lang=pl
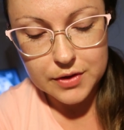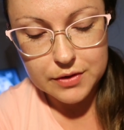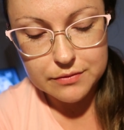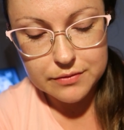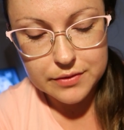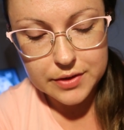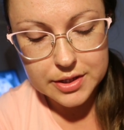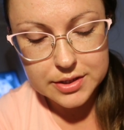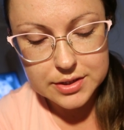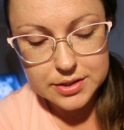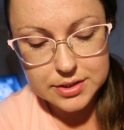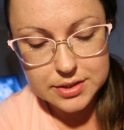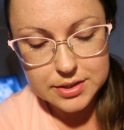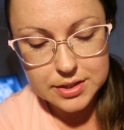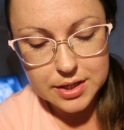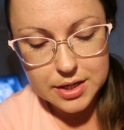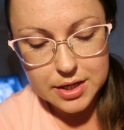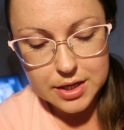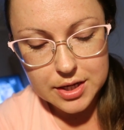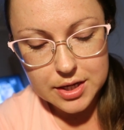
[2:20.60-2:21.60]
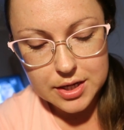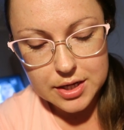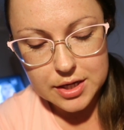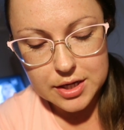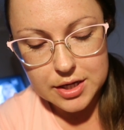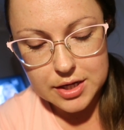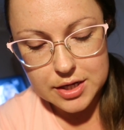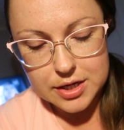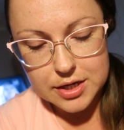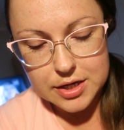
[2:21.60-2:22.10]
Więc
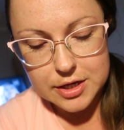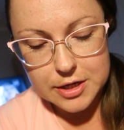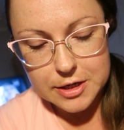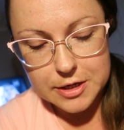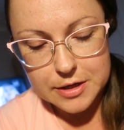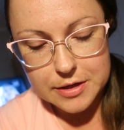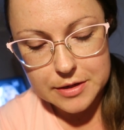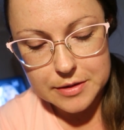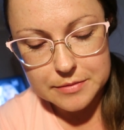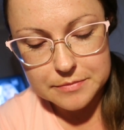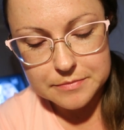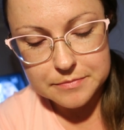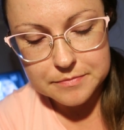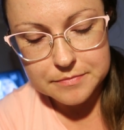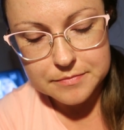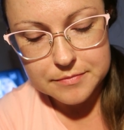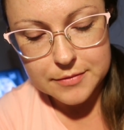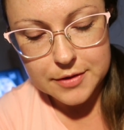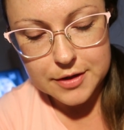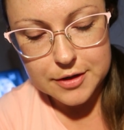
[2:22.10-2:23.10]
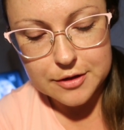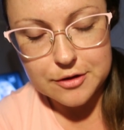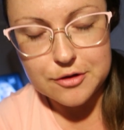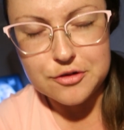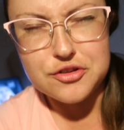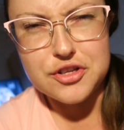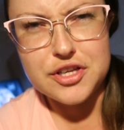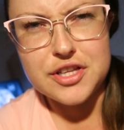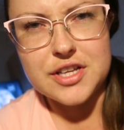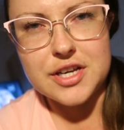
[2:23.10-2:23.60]
yy,
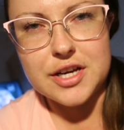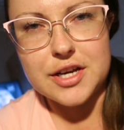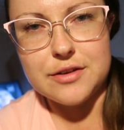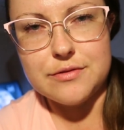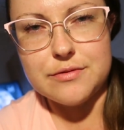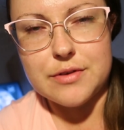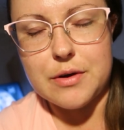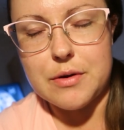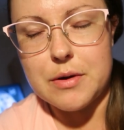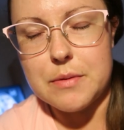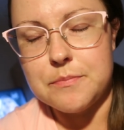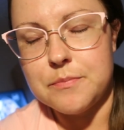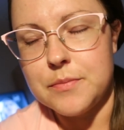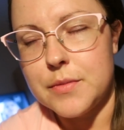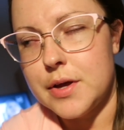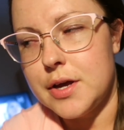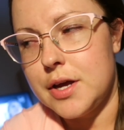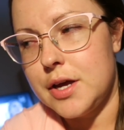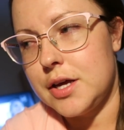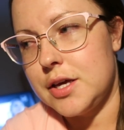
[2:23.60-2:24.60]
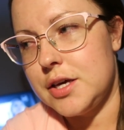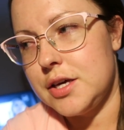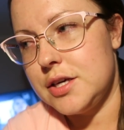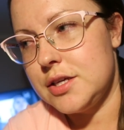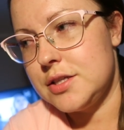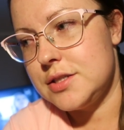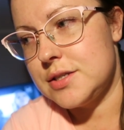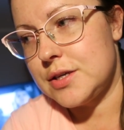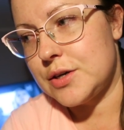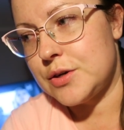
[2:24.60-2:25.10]
no, nie nagrywałam.
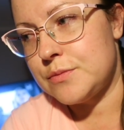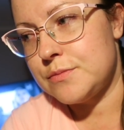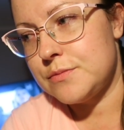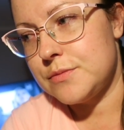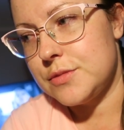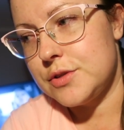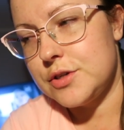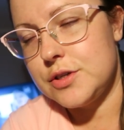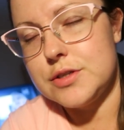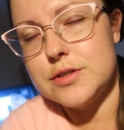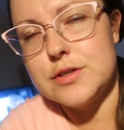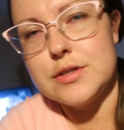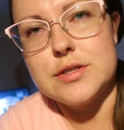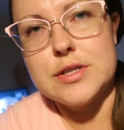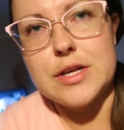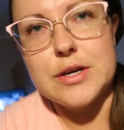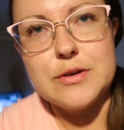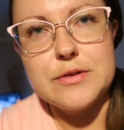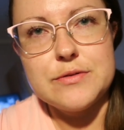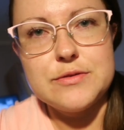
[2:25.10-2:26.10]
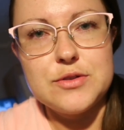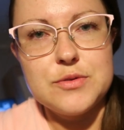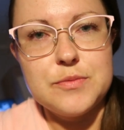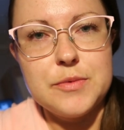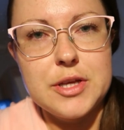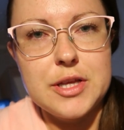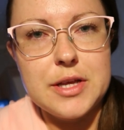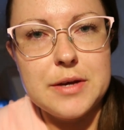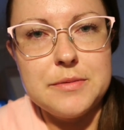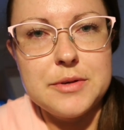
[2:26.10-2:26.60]
I co? No i zostały w
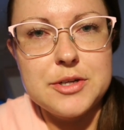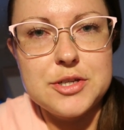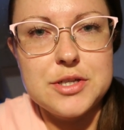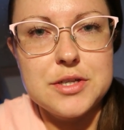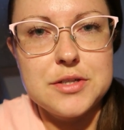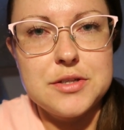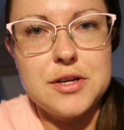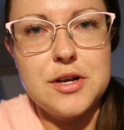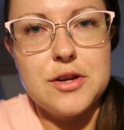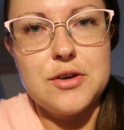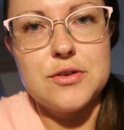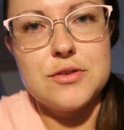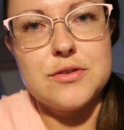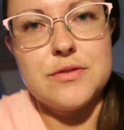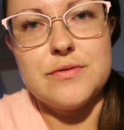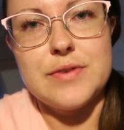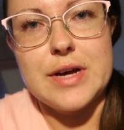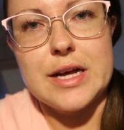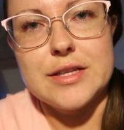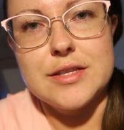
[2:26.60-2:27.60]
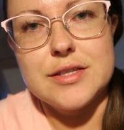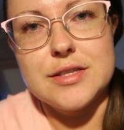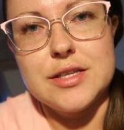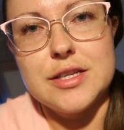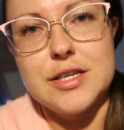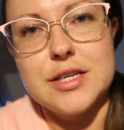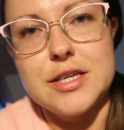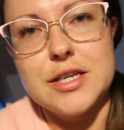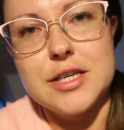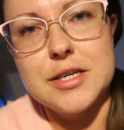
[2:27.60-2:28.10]
sumie nam jeszcze tylko dwa
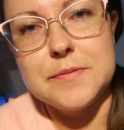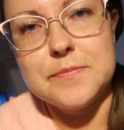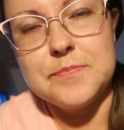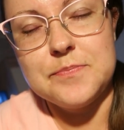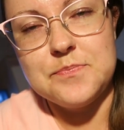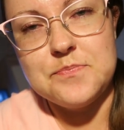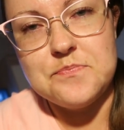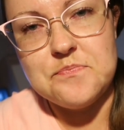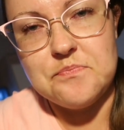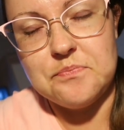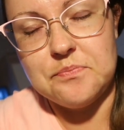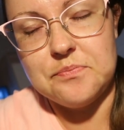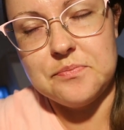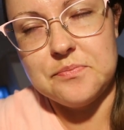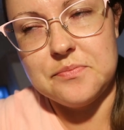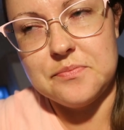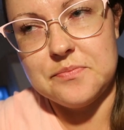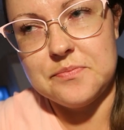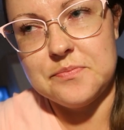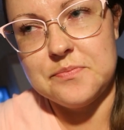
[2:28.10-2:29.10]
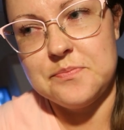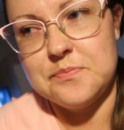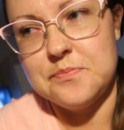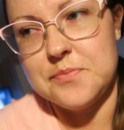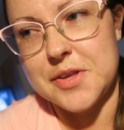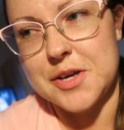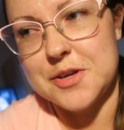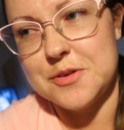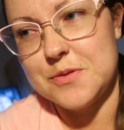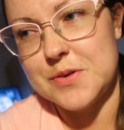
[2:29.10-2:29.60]
dni, yy,
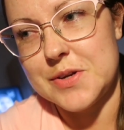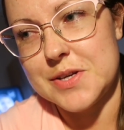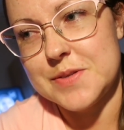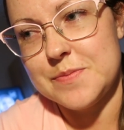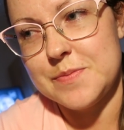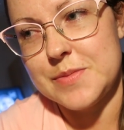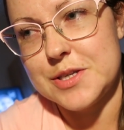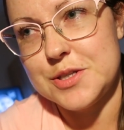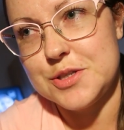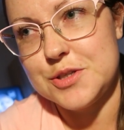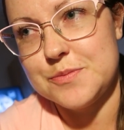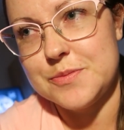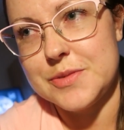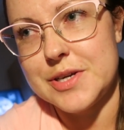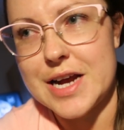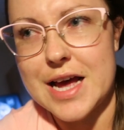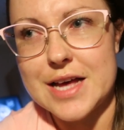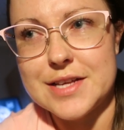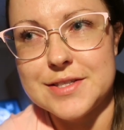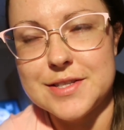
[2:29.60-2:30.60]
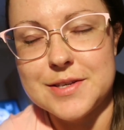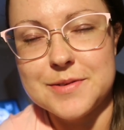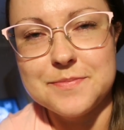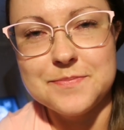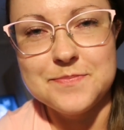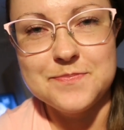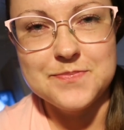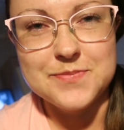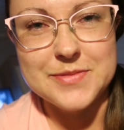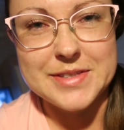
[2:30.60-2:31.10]
które spędzimy
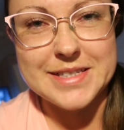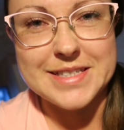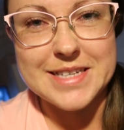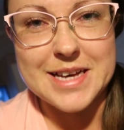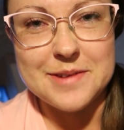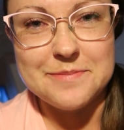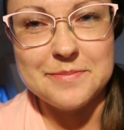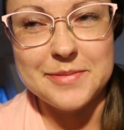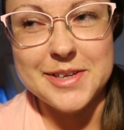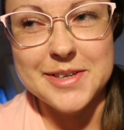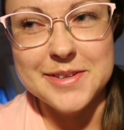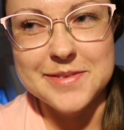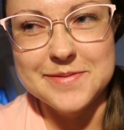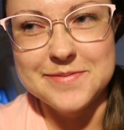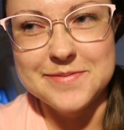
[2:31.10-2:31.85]
razem, sami.